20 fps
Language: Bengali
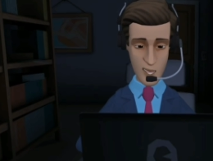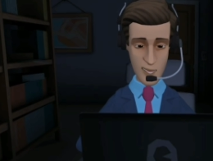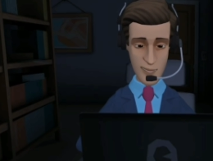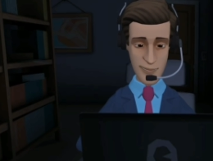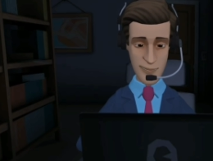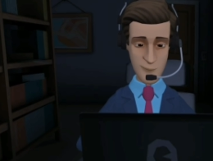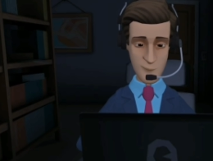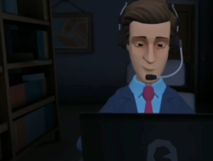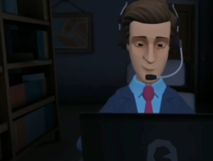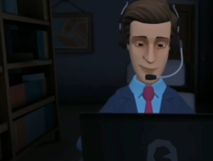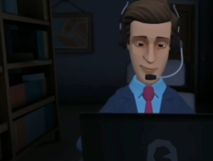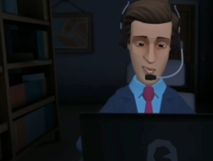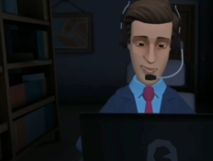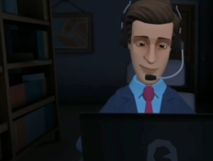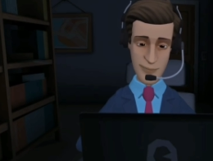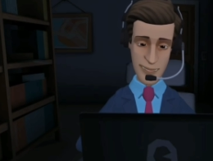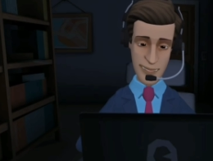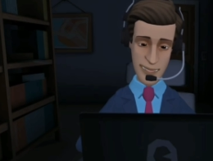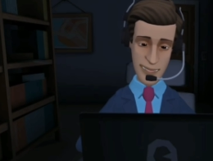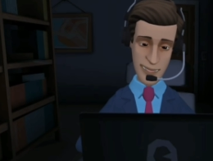এই যে
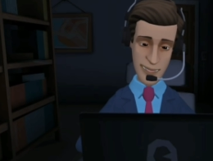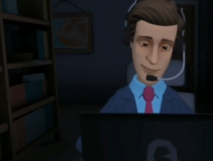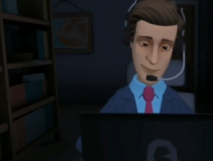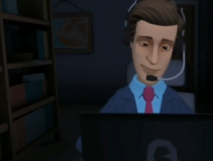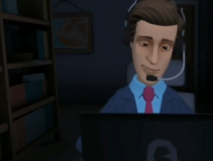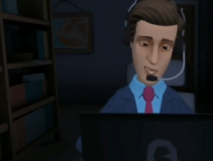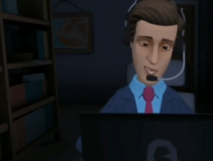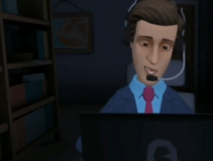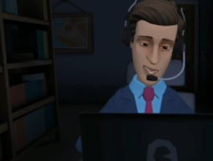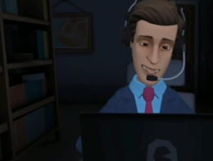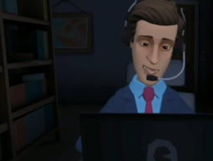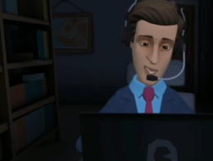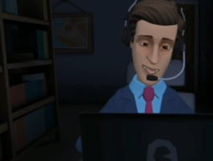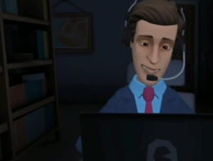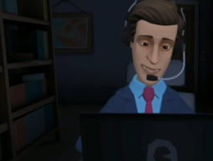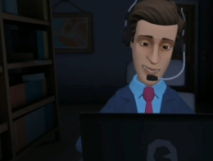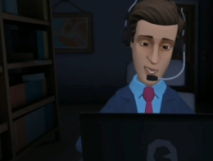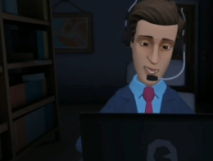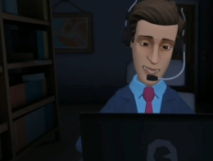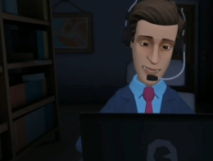আপনাদের ইনভেস্টার আর
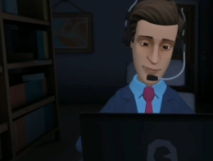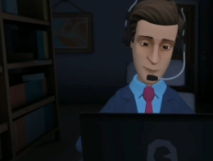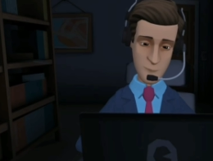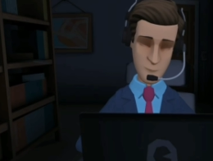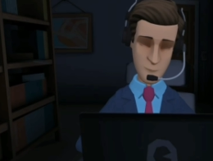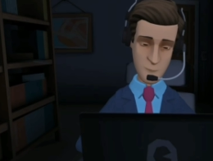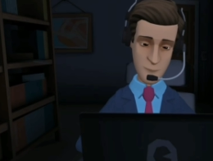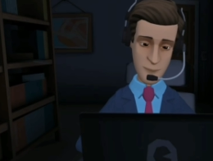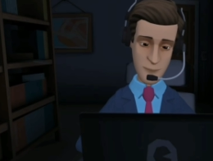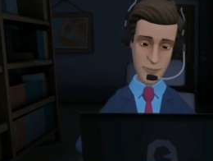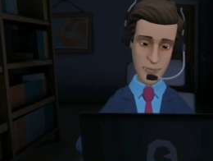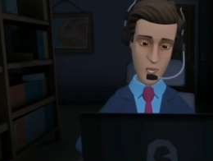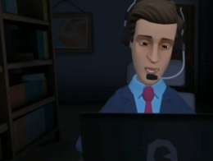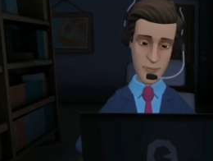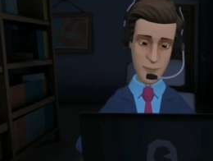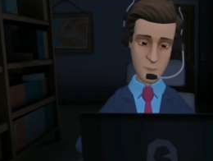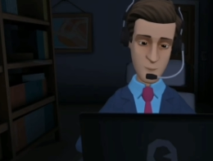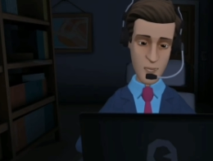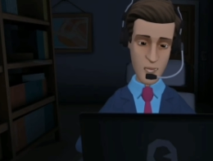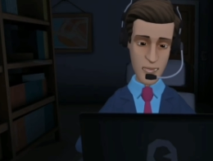ইস্ট বেঙ্গলের
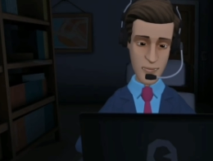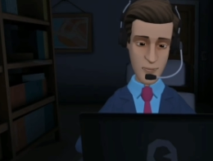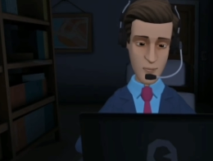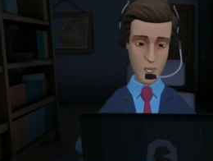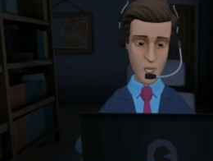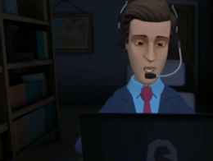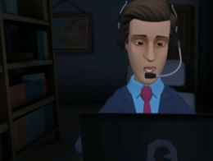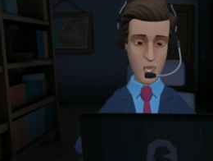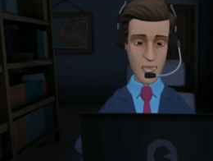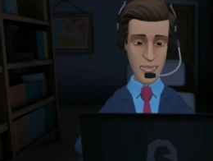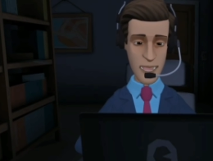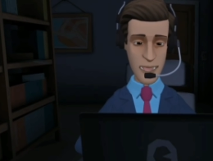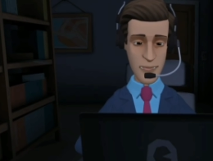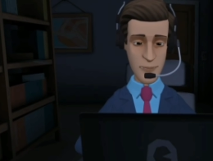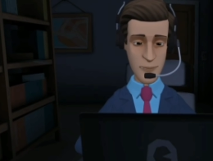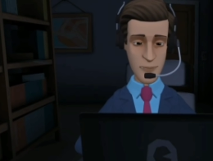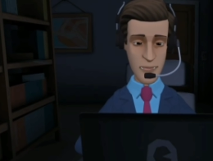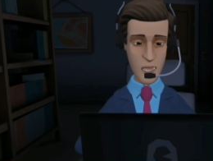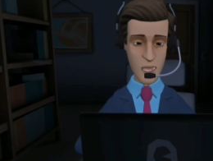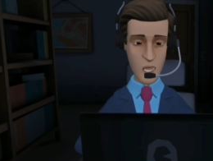ঝামেলা নিয়ে
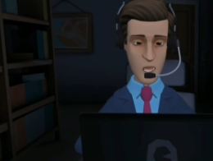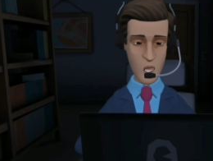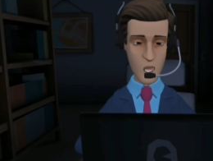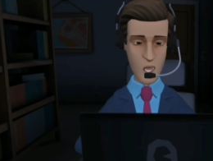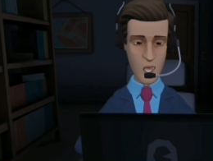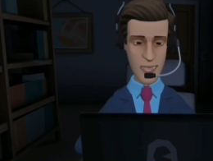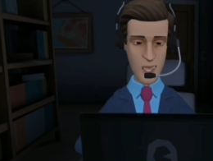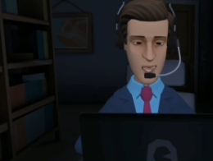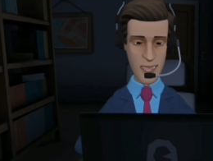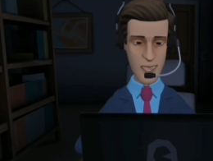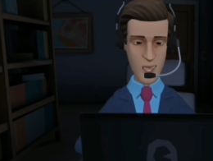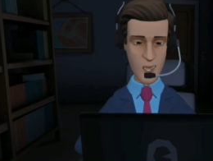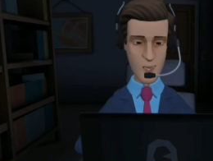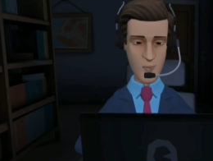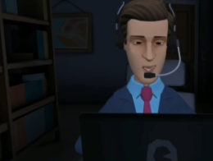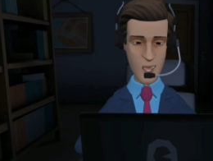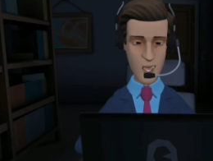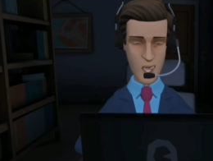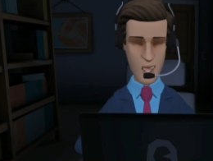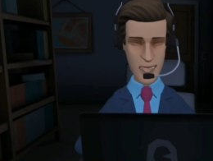যে চিন্তা সেটা
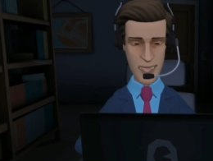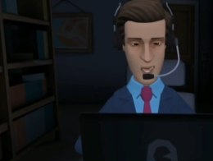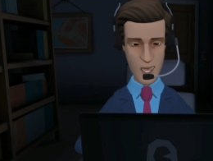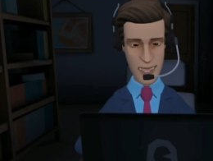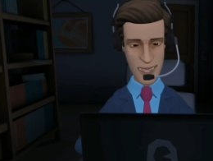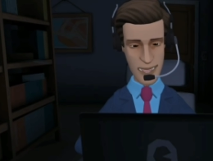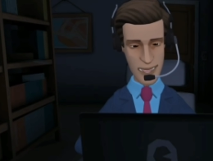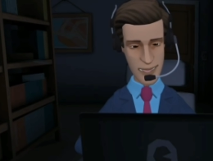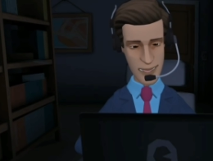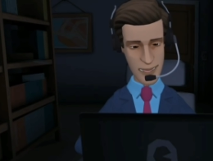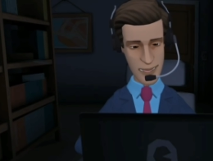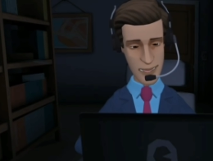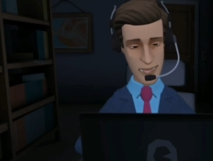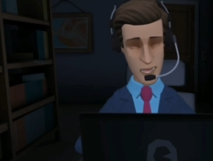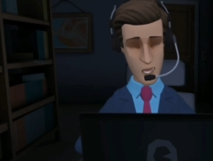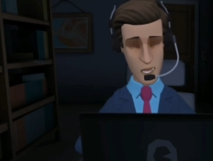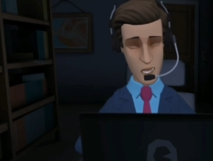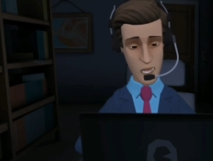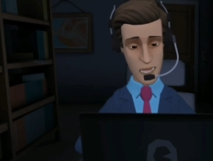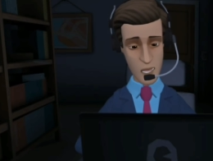এরপরে
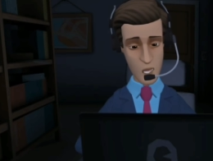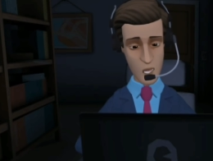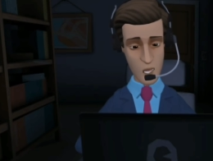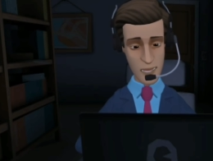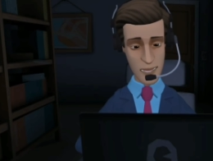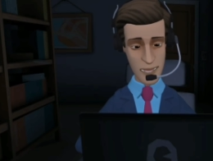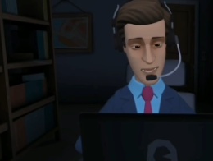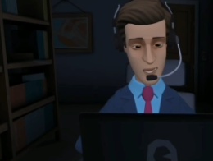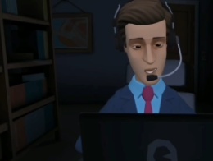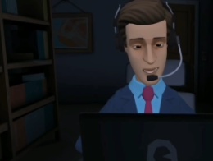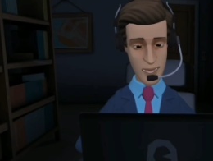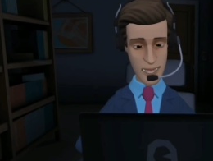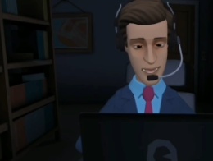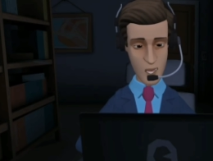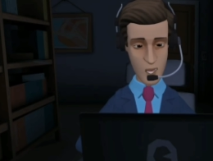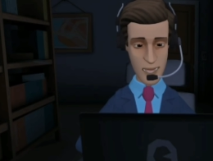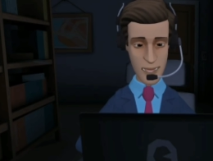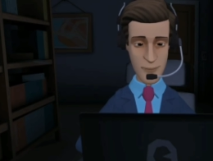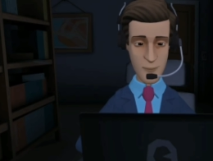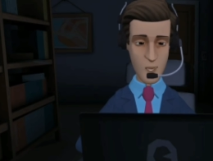আসি আরেকটা খবরে
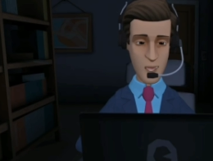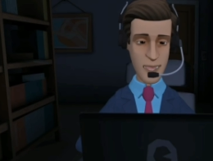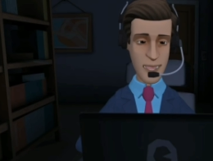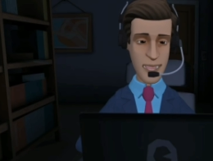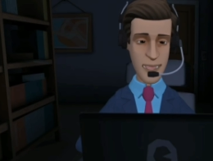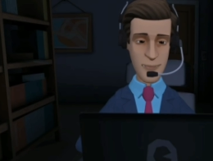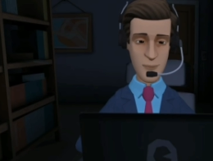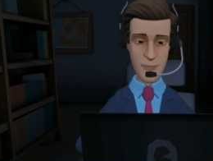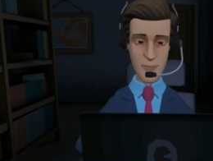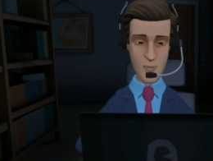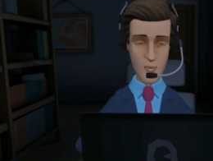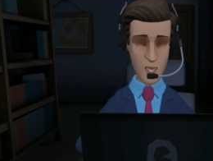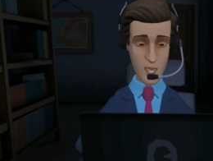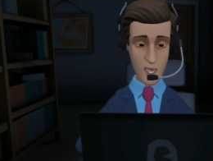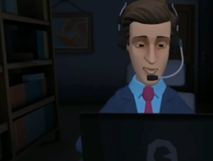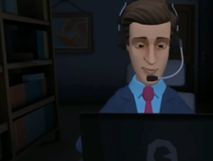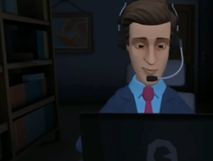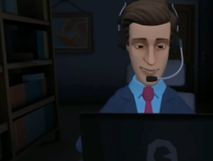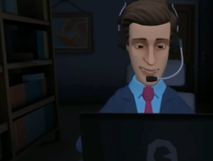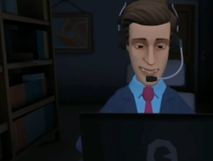যে
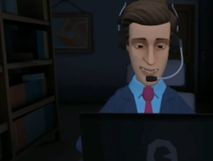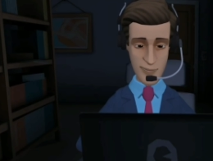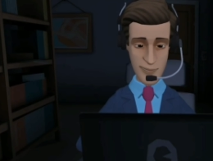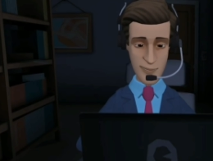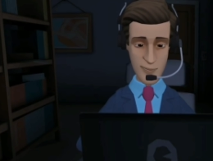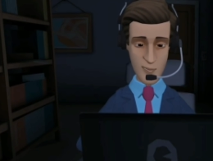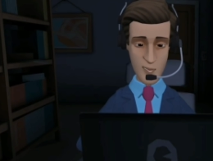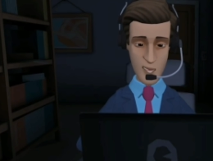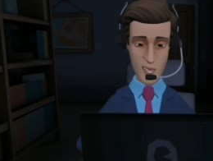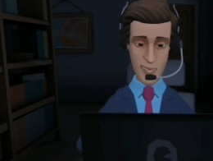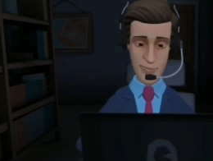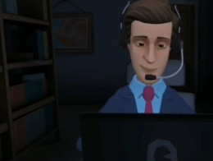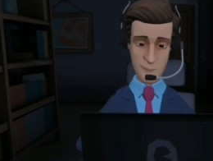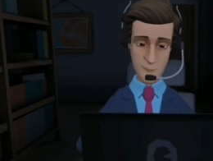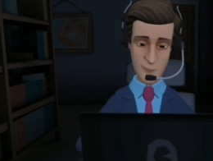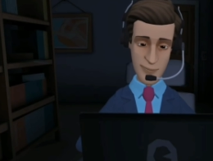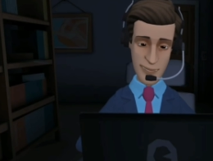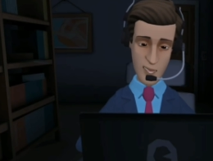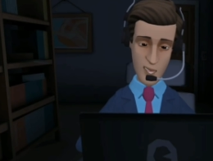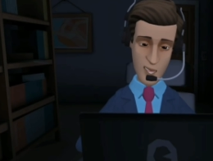ইস্টবেঙ্গলের একটা লোগো অনেক
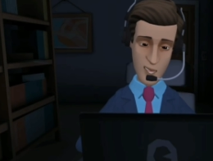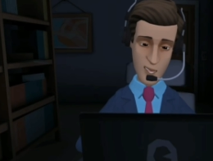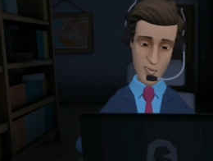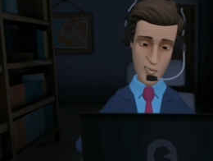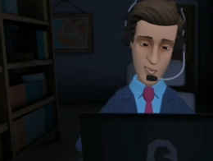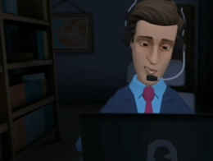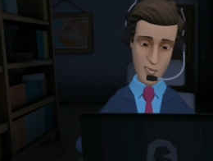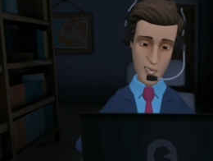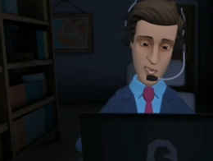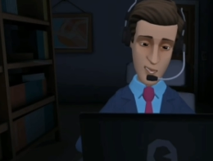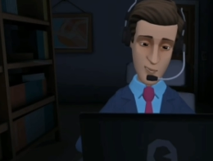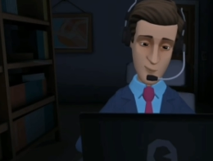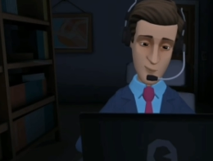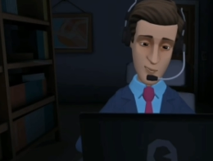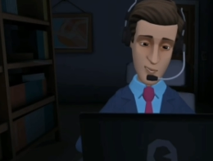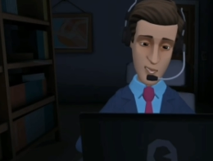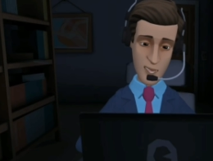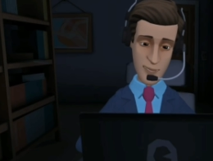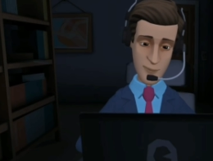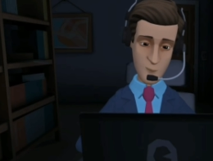দিন ধরে সোশ্যাল মিডিয়ায়
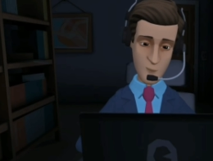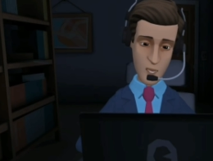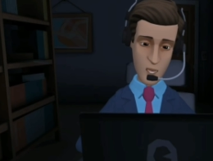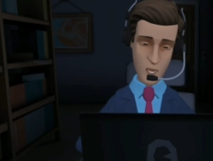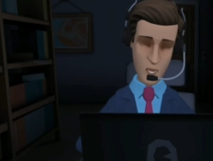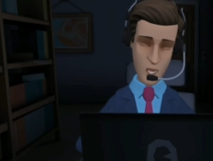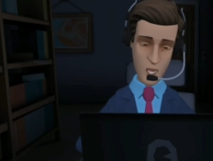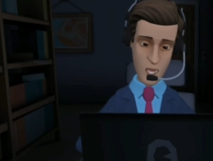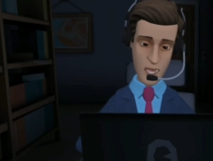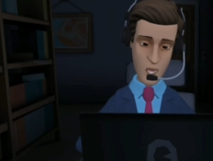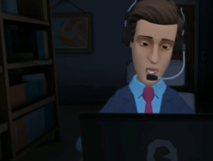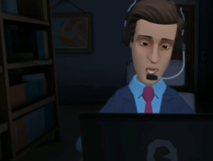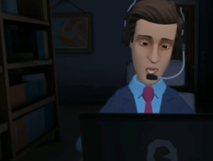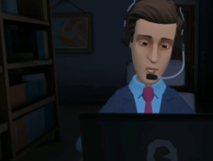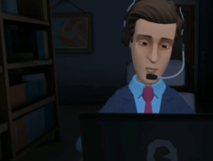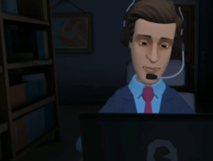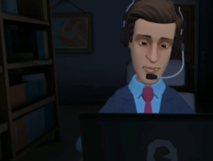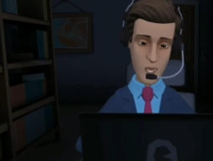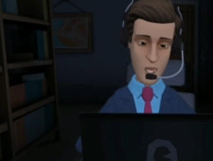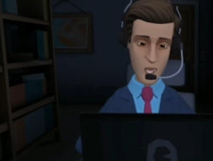ঘুরছে যে দাদা
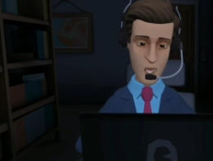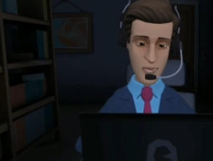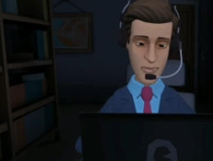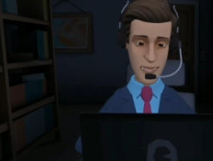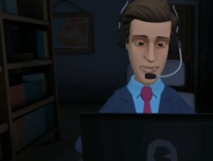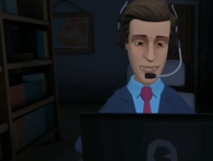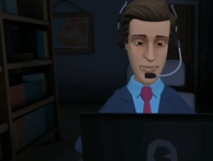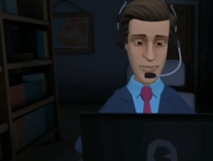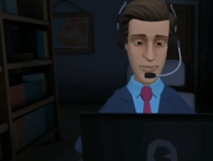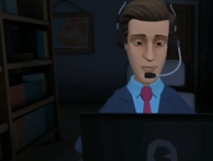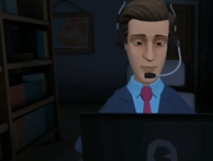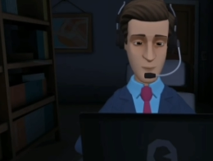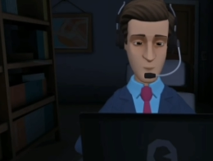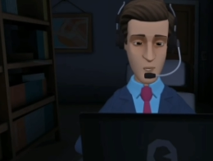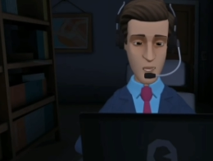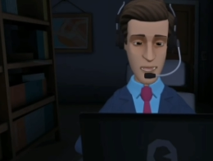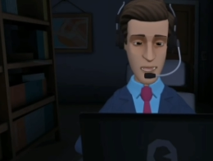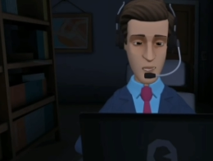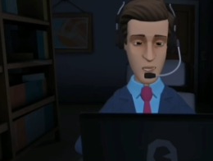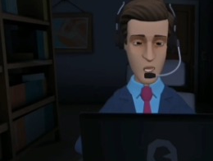ইস্টবেঙ্গল এফসি লেখা এটাই কি
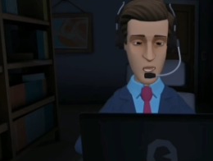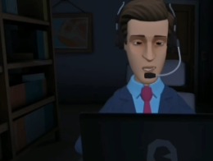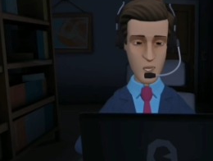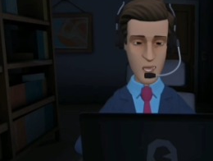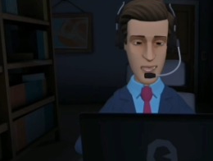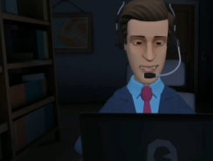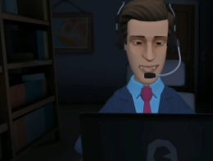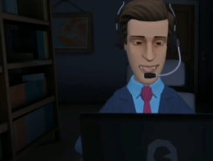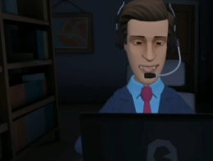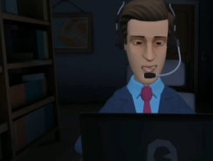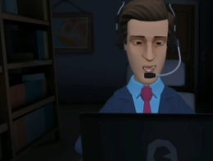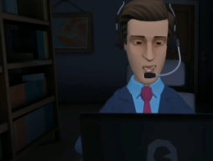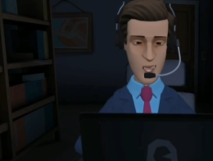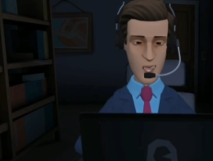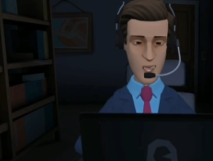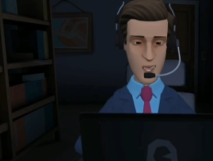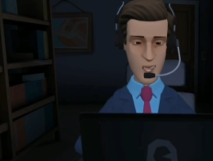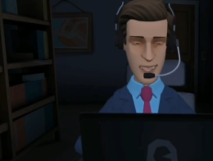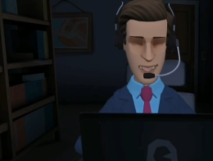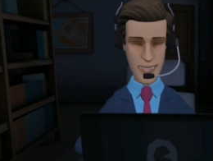অফিসিয়াল লোগো এটাই
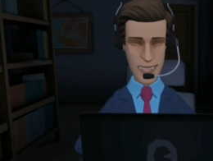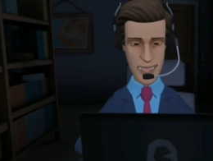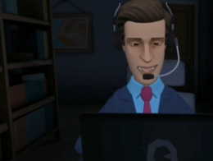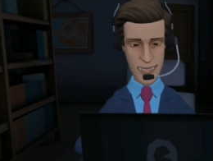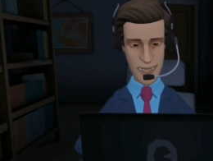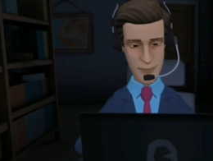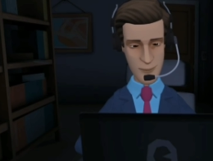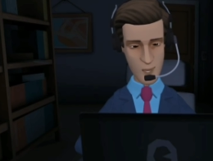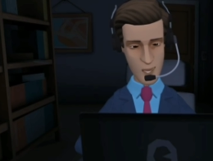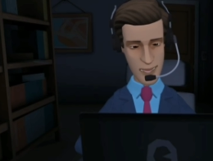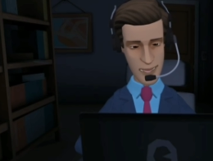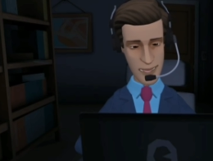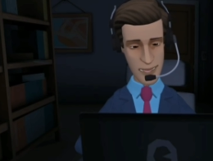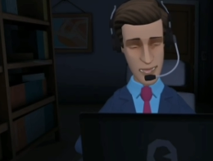কি অফিসিয়াল লোগো